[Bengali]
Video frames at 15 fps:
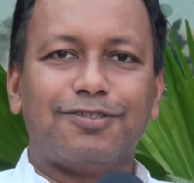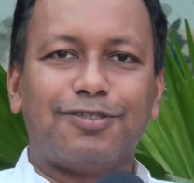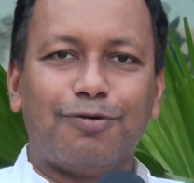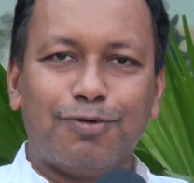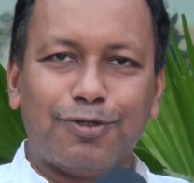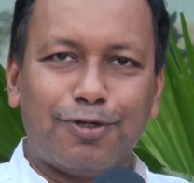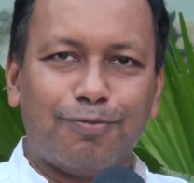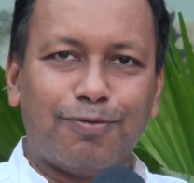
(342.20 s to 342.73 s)

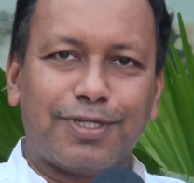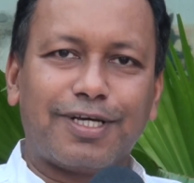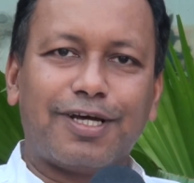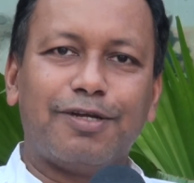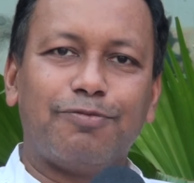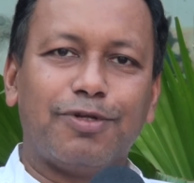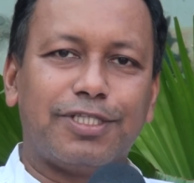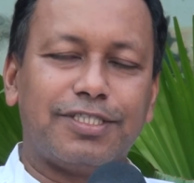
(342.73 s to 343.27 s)
সময় স্বল্পতার
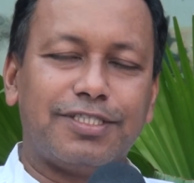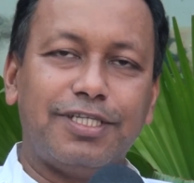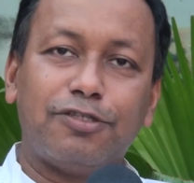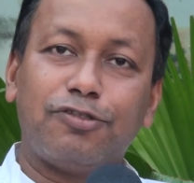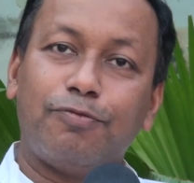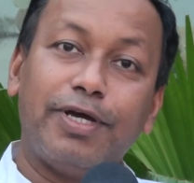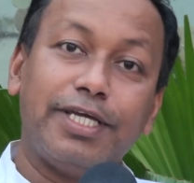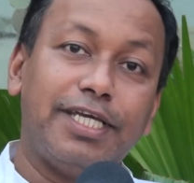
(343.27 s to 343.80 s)
কারণে বলতেছি না
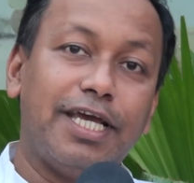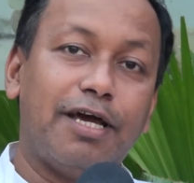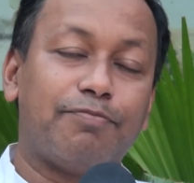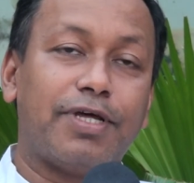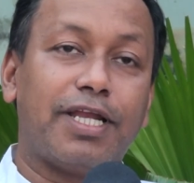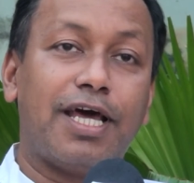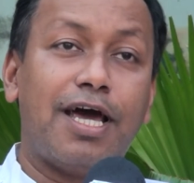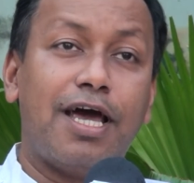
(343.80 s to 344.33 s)
সবাইকে
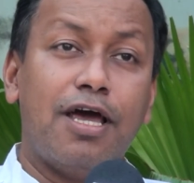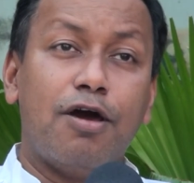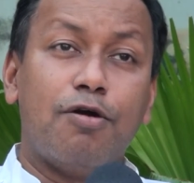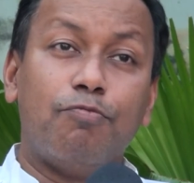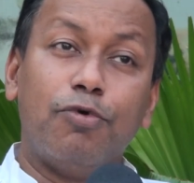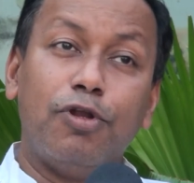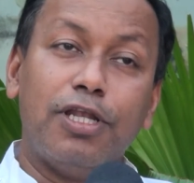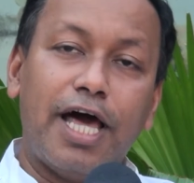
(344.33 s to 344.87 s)
আপনারা
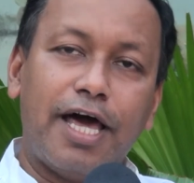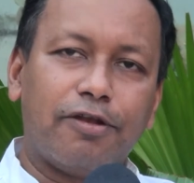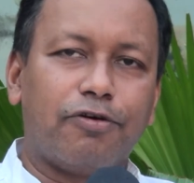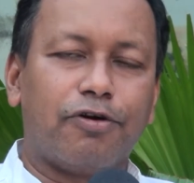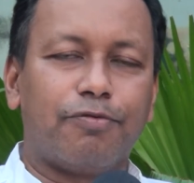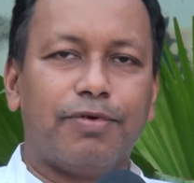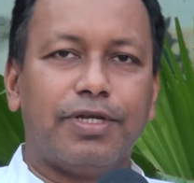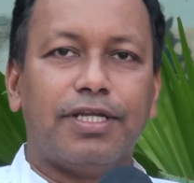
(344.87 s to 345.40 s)
মূল্যায়ন
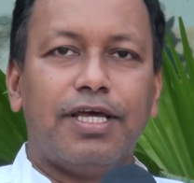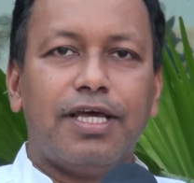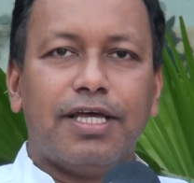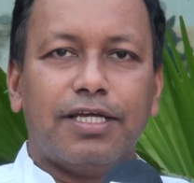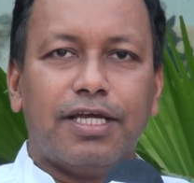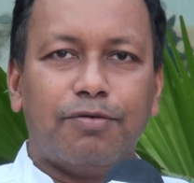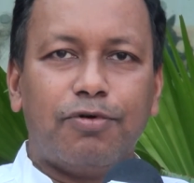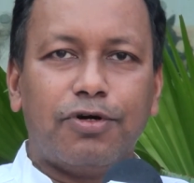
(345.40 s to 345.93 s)
করবেন
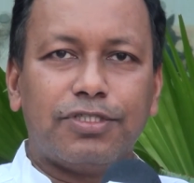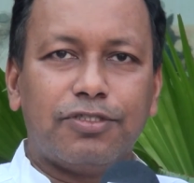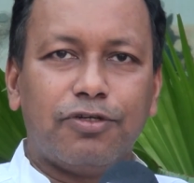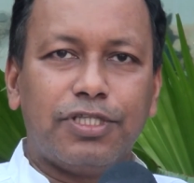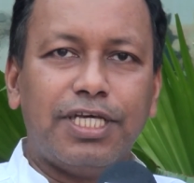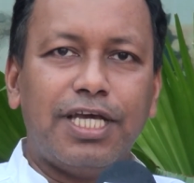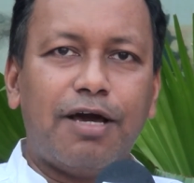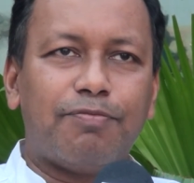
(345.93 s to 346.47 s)
এবং
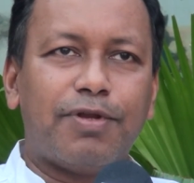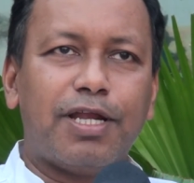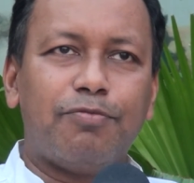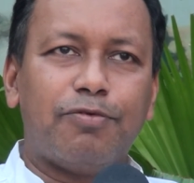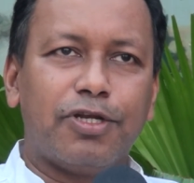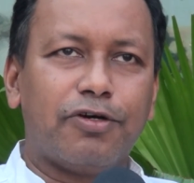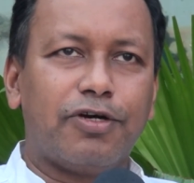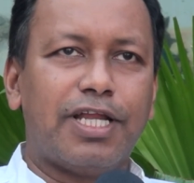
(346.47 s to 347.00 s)
যদি আপনারা
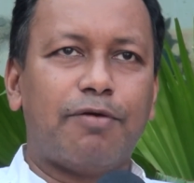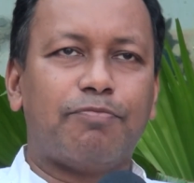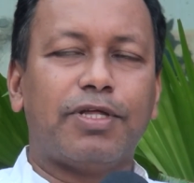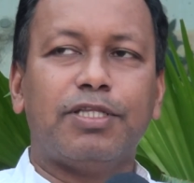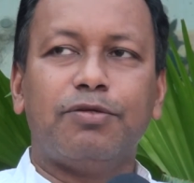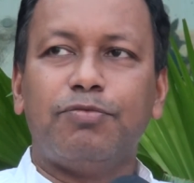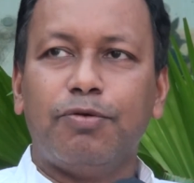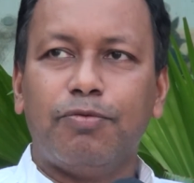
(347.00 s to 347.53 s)
মনে করেন
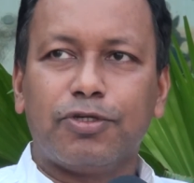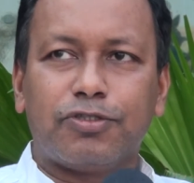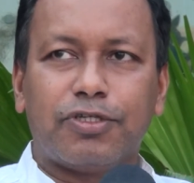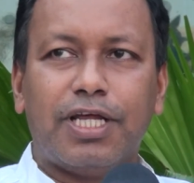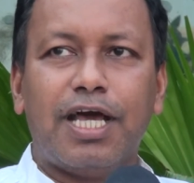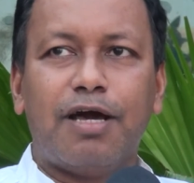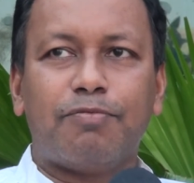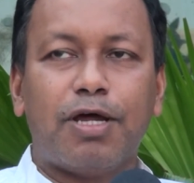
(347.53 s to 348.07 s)
আপনাদের
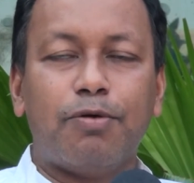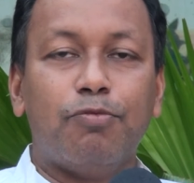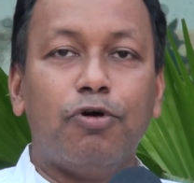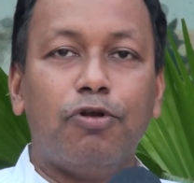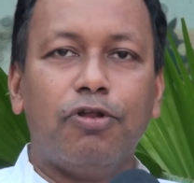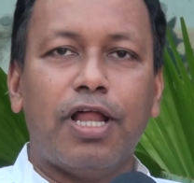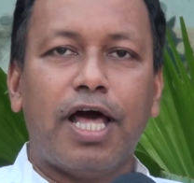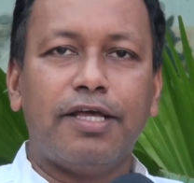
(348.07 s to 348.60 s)
বিবেচনায় আমরা
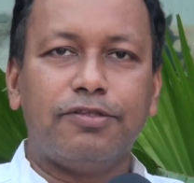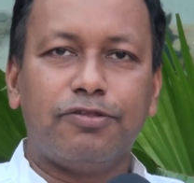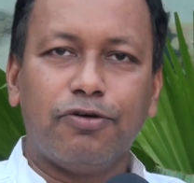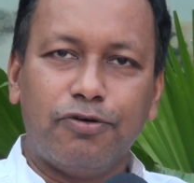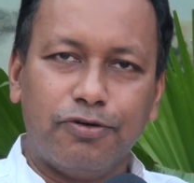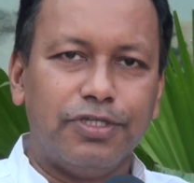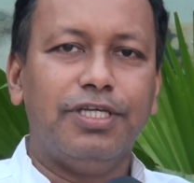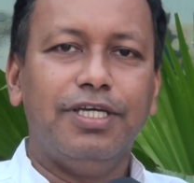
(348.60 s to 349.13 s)
মূল্যায়িত
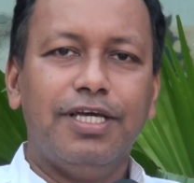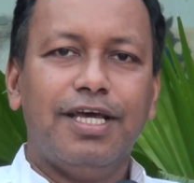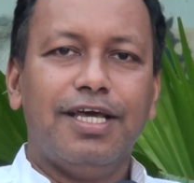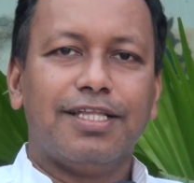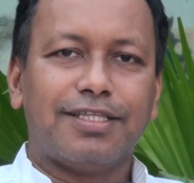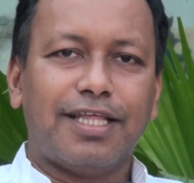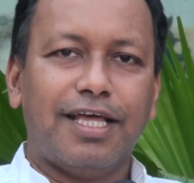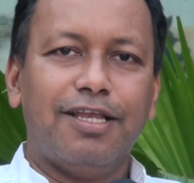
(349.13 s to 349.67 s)
হই
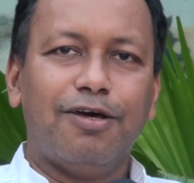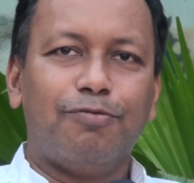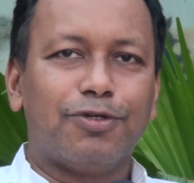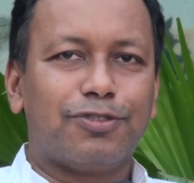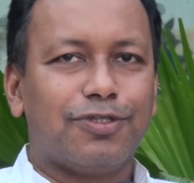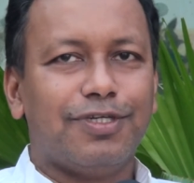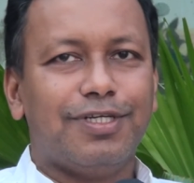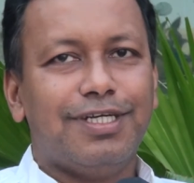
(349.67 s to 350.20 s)
তাইলে
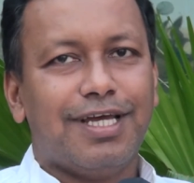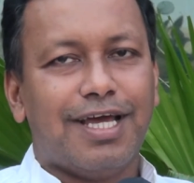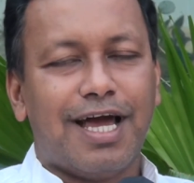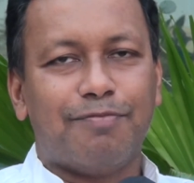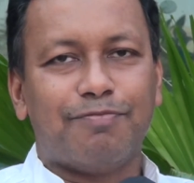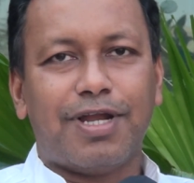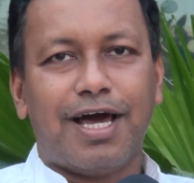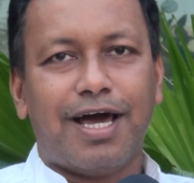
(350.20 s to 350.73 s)
অবশ্যই
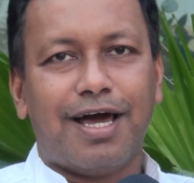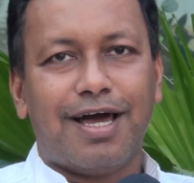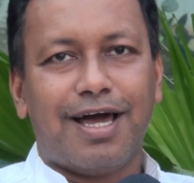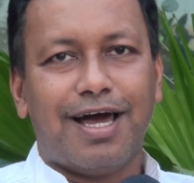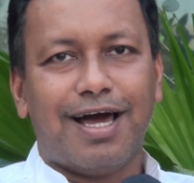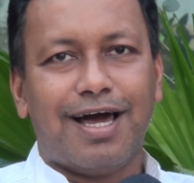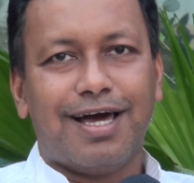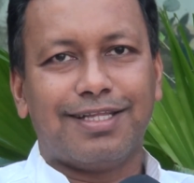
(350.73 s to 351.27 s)
আমরা
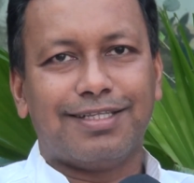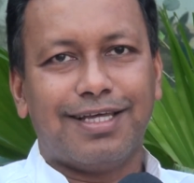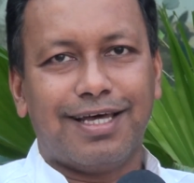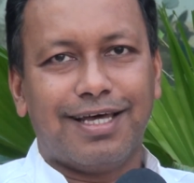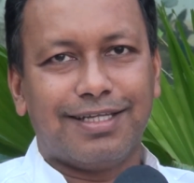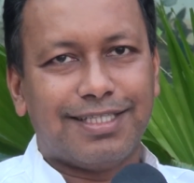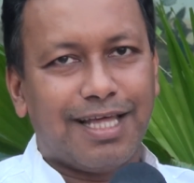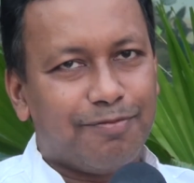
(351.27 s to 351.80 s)

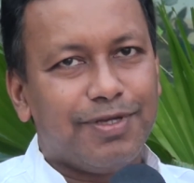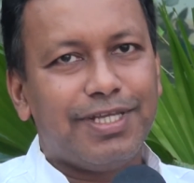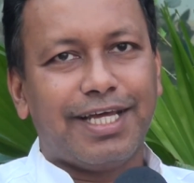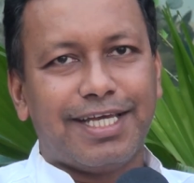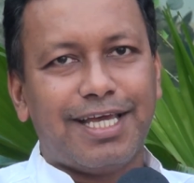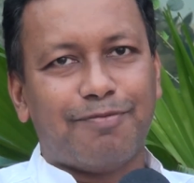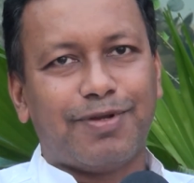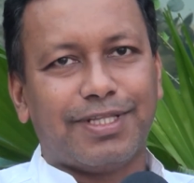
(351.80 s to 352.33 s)
দাবি
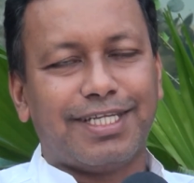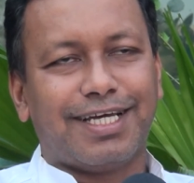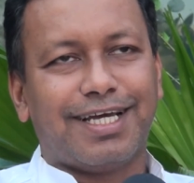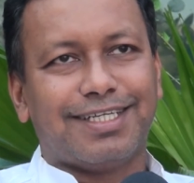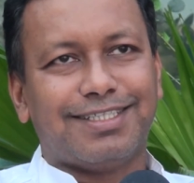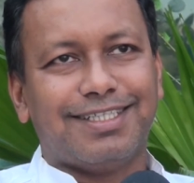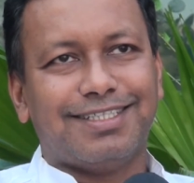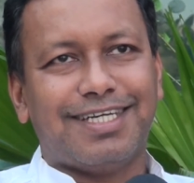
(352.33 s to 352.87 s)
রাখি আপনাদের
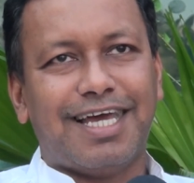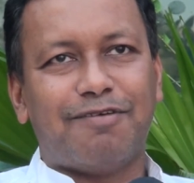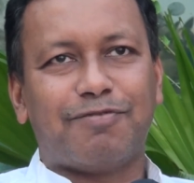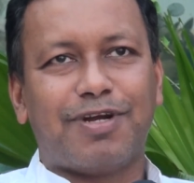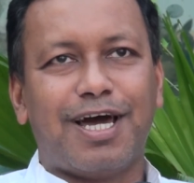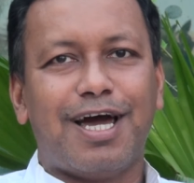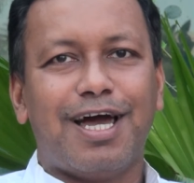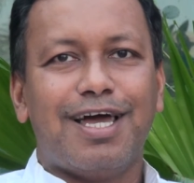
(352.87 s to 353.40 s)
কাছে যে
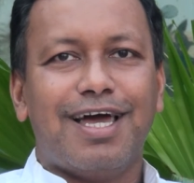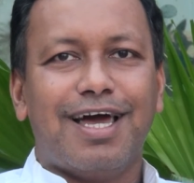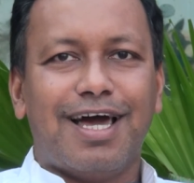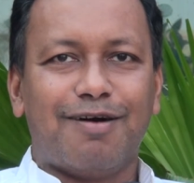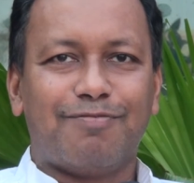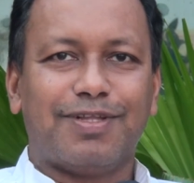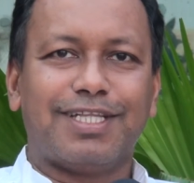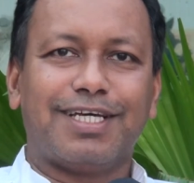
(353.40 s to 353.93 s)
আমরা
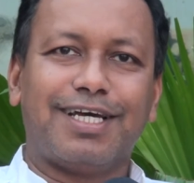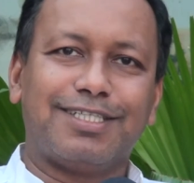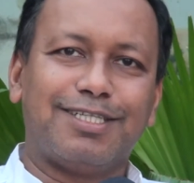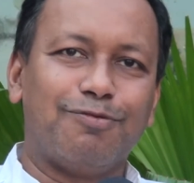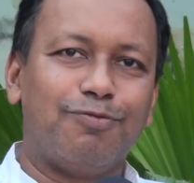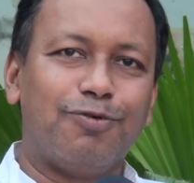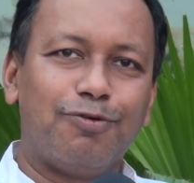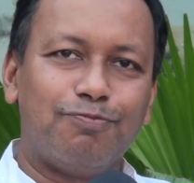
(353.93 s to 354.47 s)
আপনাদের কাছে
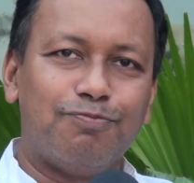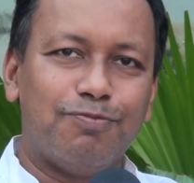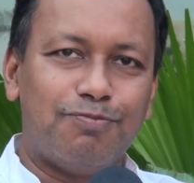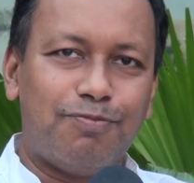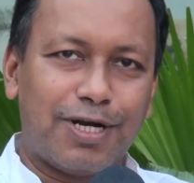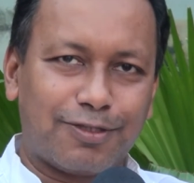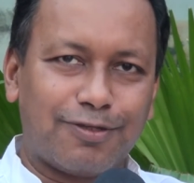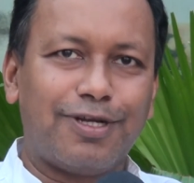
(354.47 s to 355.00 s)
ভোট
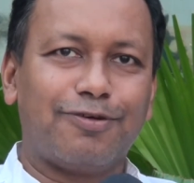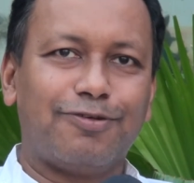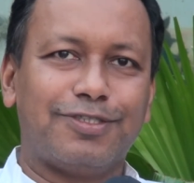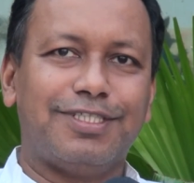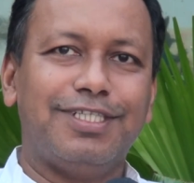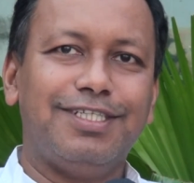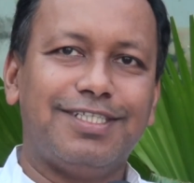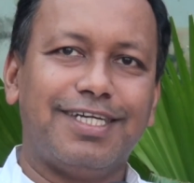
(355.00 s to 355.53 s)
প্রার্থনা
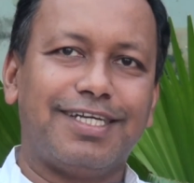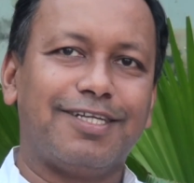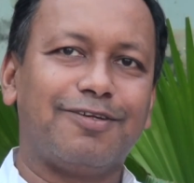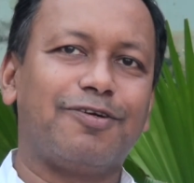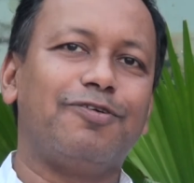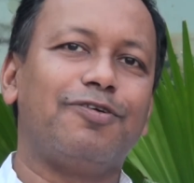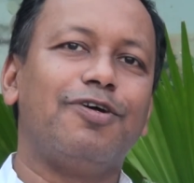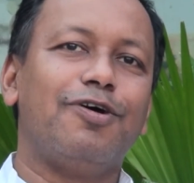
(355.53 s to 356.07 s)
করছি
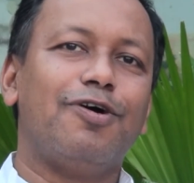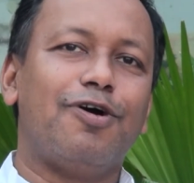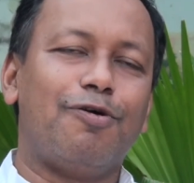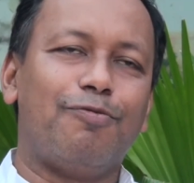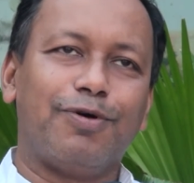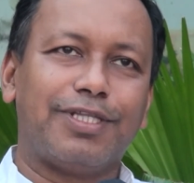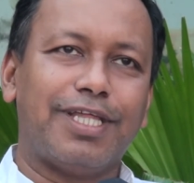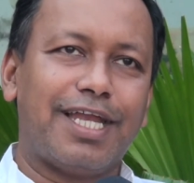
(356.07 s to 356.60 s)
সেটুকুর
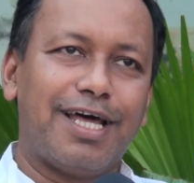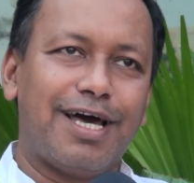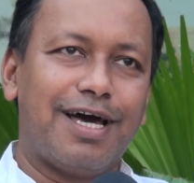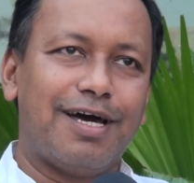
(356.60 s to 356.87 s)
অবদান